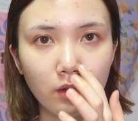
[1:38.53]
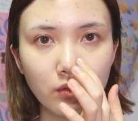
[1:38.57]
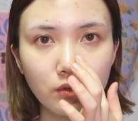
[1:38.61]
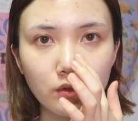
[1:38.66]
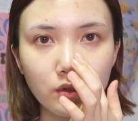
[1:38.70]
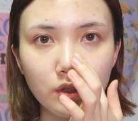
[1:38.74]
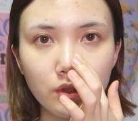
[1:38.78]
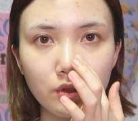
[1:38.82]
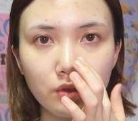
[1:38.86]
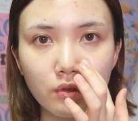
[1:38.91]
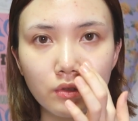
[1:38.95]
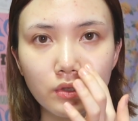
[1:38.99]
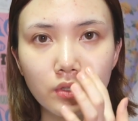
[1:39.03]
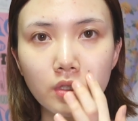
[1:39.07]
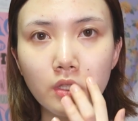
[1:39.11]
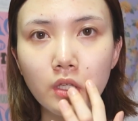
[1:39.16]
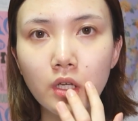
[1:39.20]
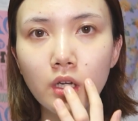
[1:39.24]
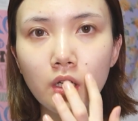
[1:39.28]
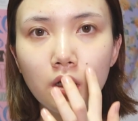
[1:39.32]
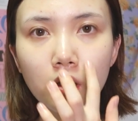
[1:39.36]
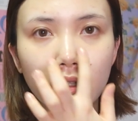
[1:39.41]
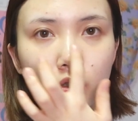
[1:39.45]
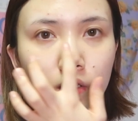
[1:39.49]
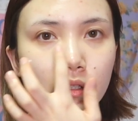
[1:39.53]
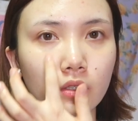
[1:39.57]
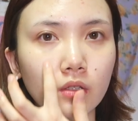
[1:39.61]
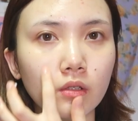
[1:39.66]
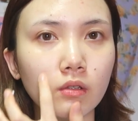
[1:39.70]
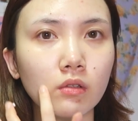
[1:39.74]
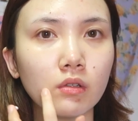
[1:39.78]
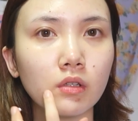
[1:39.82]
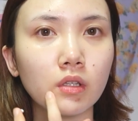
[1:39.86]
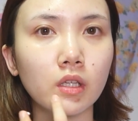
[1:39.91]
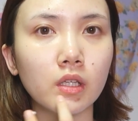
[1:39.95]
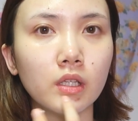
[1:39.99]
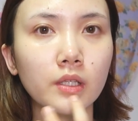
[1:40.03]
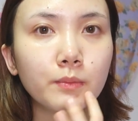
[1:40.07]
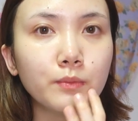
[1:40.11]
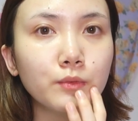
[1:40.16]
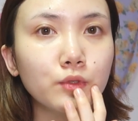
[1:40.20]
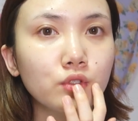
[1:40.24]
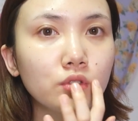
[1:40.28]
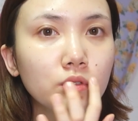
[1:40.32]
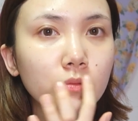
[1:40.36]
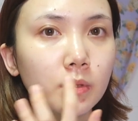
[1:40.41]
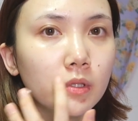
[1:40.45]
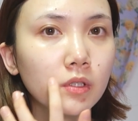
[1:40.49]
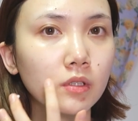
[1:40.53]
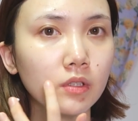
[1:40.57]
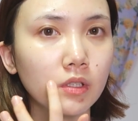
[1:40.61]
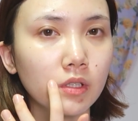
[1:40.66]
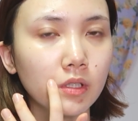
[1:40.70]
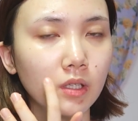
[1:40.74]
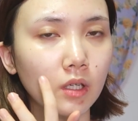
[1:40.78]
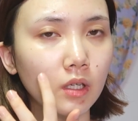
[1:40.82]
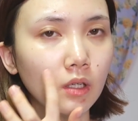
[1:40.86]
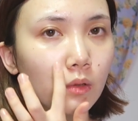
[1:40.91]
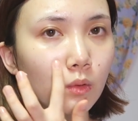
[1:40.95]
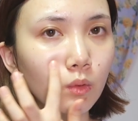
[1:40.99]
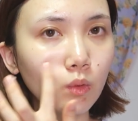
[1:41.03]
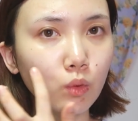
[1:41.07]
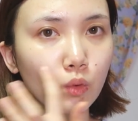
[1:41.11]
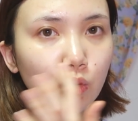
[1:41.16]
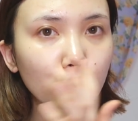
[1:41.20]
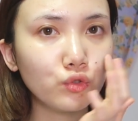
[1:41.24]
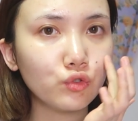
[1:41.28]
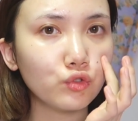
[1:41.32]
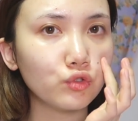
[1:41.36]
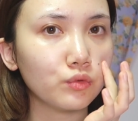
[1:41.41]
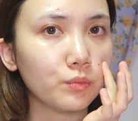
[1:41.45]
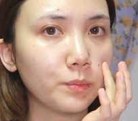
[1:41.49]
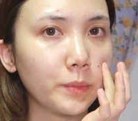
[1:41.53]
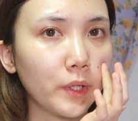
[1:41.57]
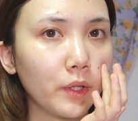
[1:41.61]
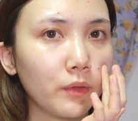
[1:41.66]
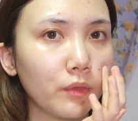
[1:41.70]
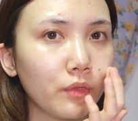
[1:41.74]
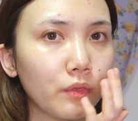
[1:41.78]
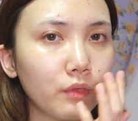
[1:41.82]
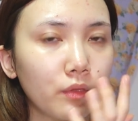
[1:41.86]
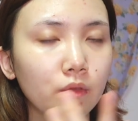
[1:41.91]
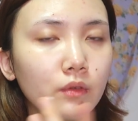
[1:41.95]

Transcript: 그래서 그냥 이렇게 입 주변이랑 코 주변